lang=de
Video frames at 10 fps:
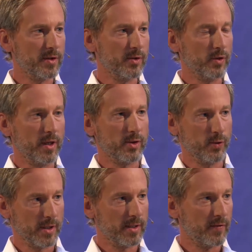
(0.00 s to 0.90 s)
Wissens- und
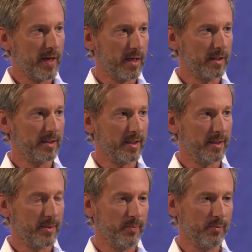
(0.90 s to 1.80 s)
Aktionsnetzwerk,
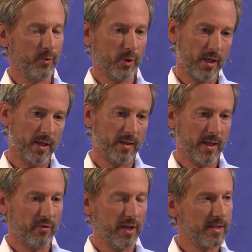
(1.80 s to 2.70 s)
ähm, wo der
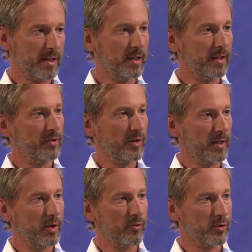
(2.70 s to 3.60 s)
Herr Felsner dann
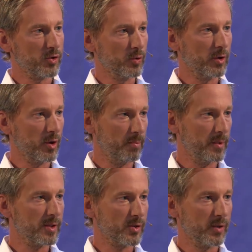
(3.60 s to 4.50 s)
irgendwann auf uns
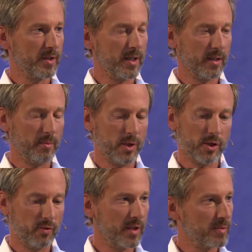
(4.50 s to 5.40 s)
zugekommen ist und gesagt hat,
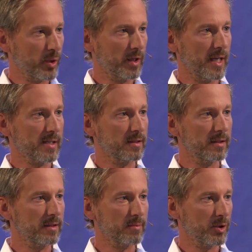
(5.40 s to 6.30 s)
Mensch, ich finde das Projekt
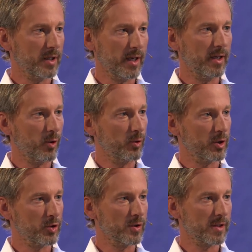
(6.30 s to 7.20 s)
klasse, ich möchte da gerne auch
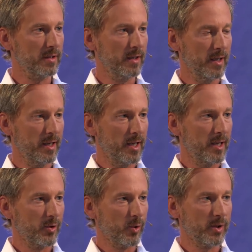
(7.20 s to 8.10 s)
unterstützen.
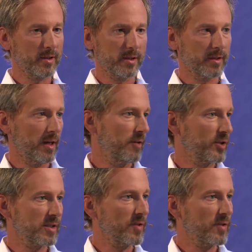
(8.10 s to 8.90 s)
Und äh, ja, wir